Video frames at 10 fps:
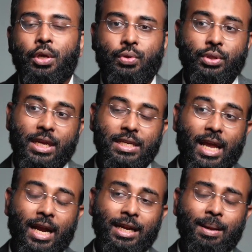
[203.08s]
সো সেই
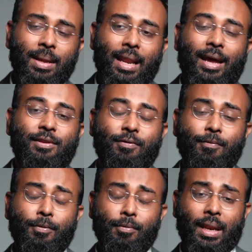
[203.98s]
জায়গাটা আমরা লাইফ
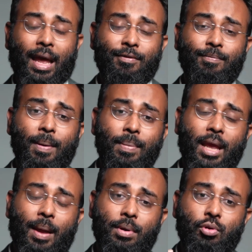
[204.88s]
লাইফ
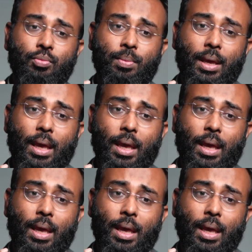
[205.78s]
ম্যাপিংয়ে আমরা খুব